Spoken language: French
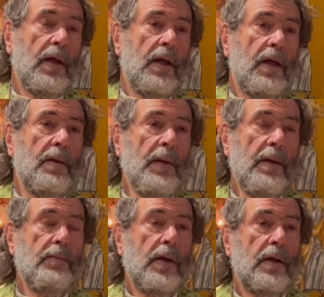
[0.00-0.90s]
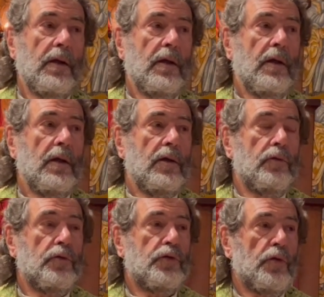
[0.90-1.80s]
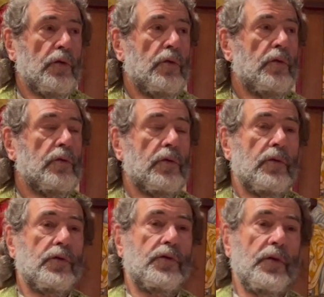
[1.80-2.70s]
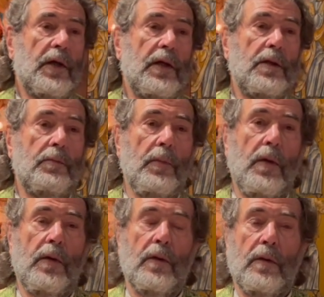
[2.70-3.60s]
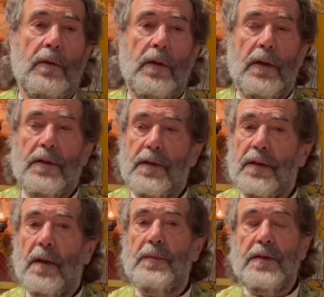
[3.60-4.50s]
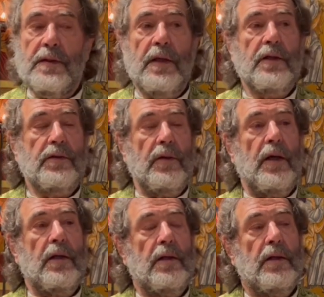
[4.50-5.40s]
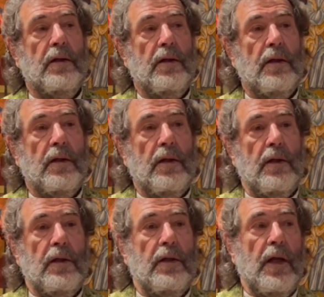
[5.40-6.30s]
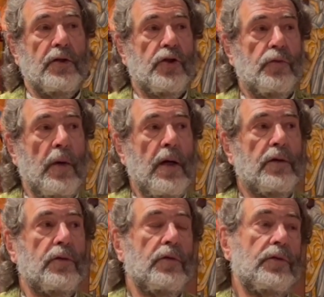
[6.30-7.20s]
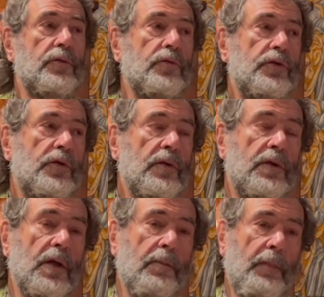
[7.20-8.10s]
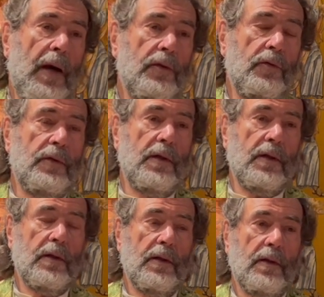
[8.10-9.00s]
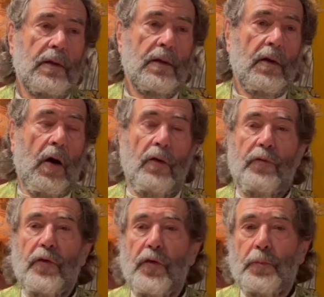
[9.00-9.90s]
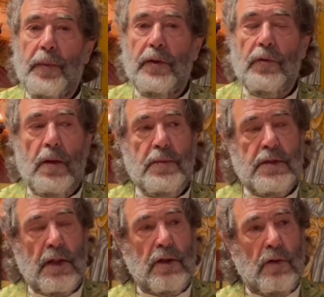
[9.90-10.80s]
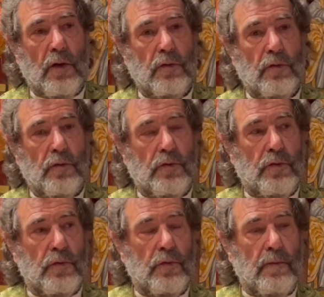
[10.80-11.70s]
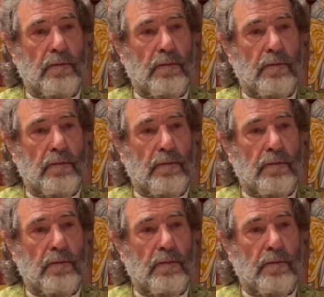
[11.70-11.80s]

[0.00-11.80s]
Et même, nous aurons secrètement, et c'est un mystère cela, la joie de nous sentir pardonnés, enveloppés de la miséricorde de Dieu.